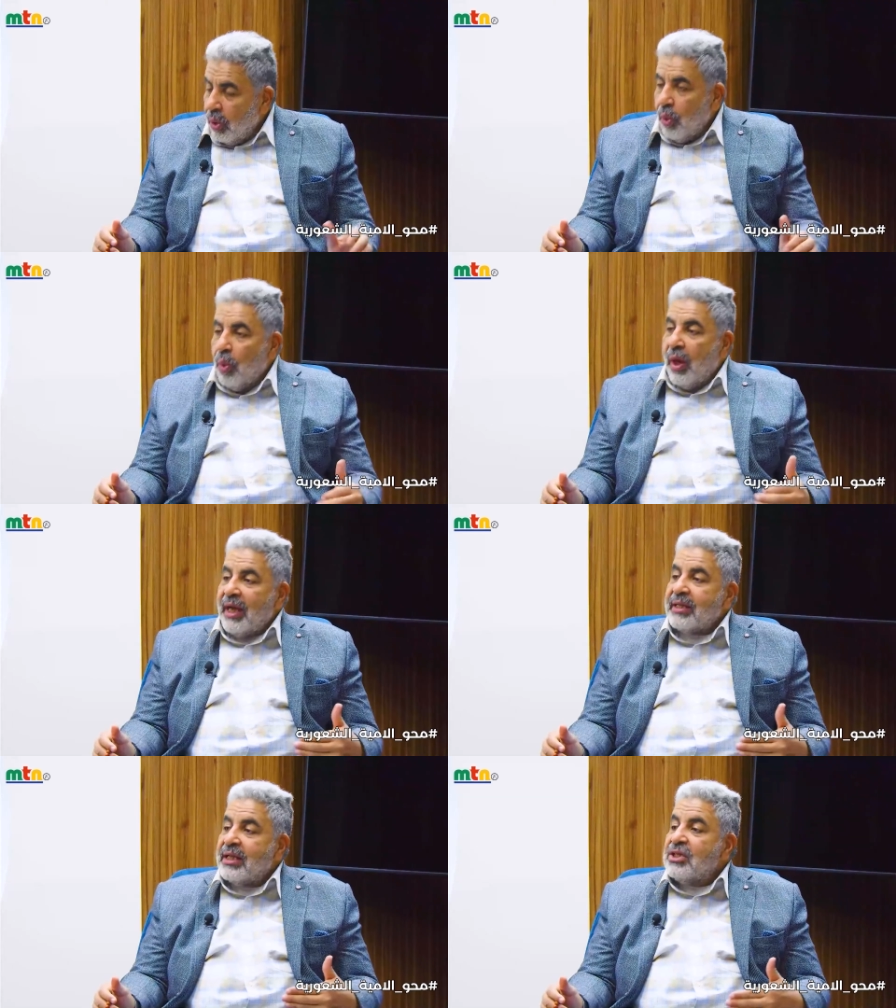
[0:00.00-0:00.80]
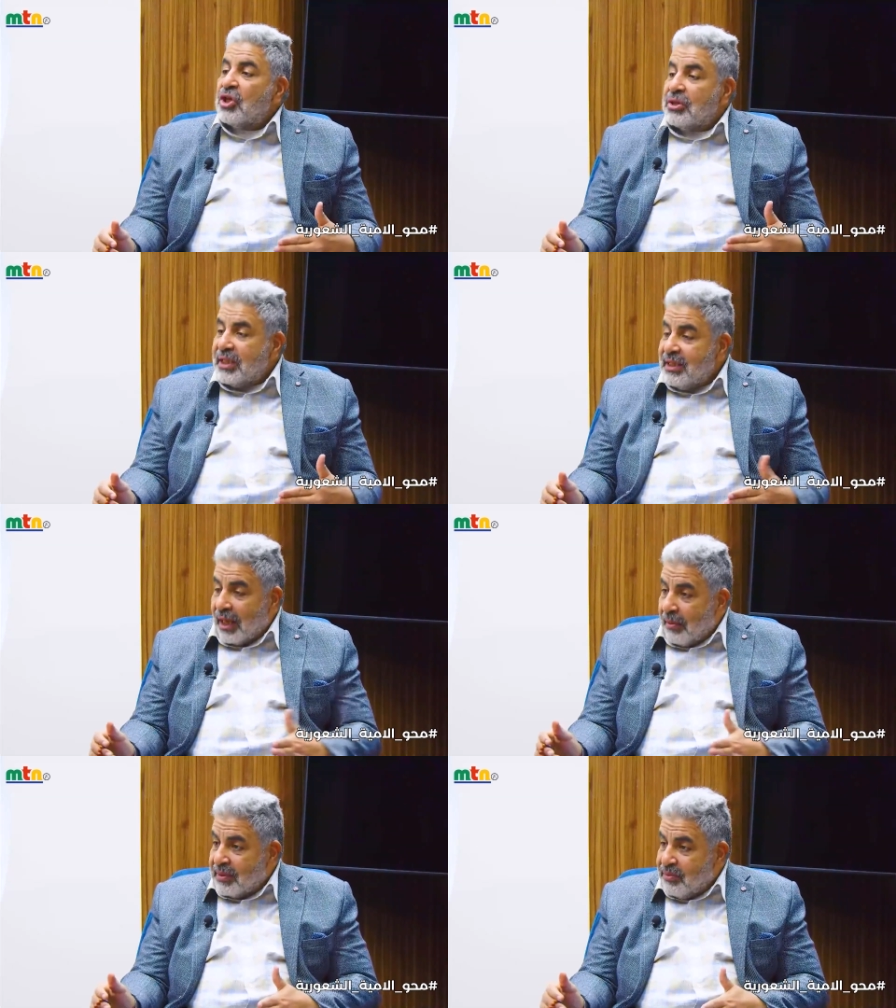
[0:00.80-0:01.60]
وواحد تاني شاطر جدا
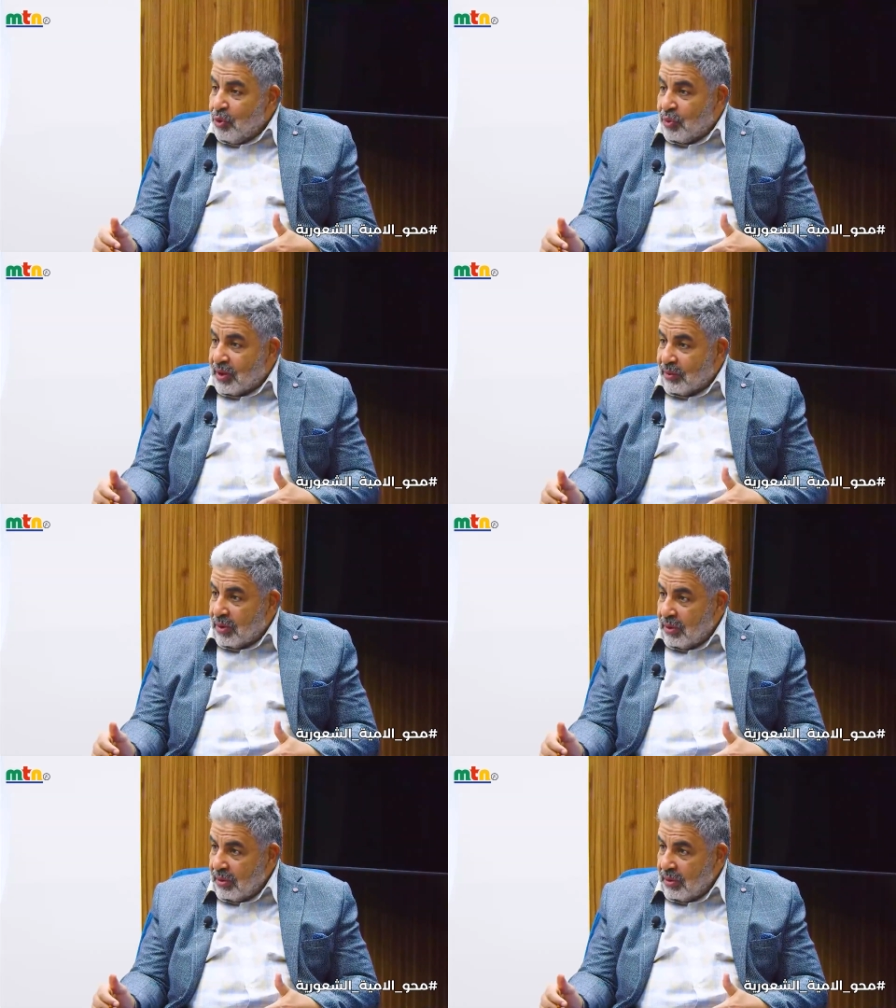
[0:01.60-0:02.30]
كان زميله بالظبط